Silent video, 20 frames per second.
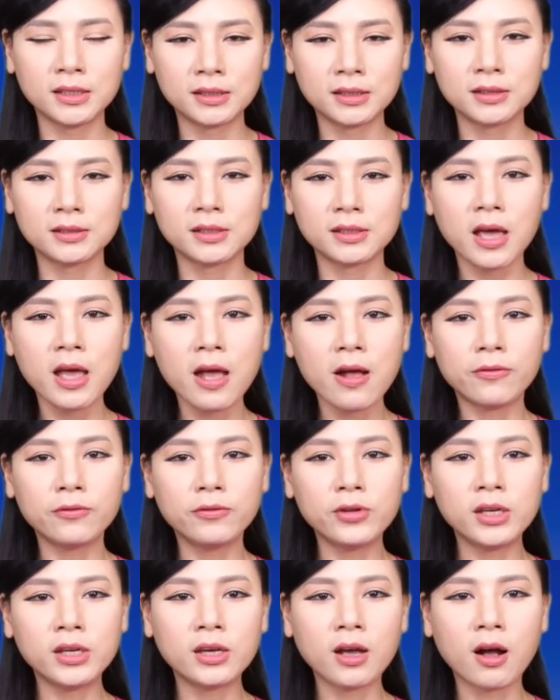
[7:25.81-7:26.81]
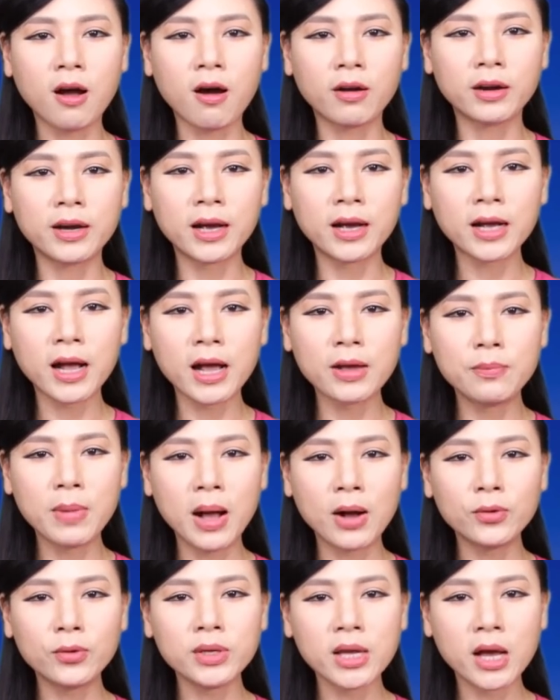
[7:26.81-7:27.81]
thực vì họ đã khai
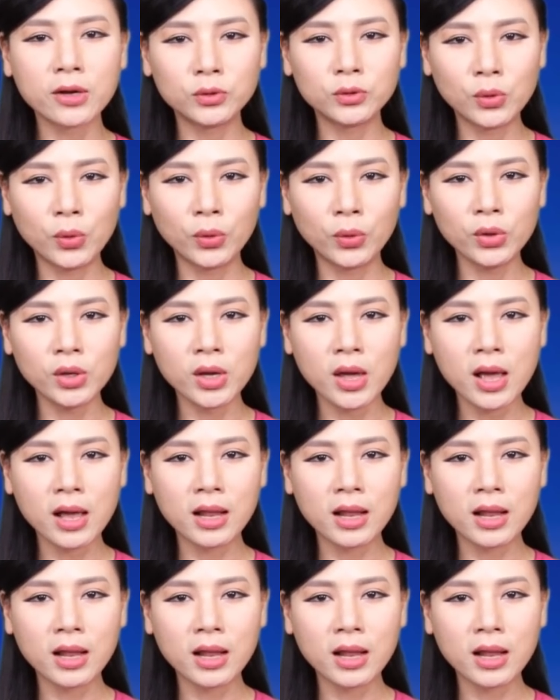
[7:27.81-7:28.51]
báo gian dối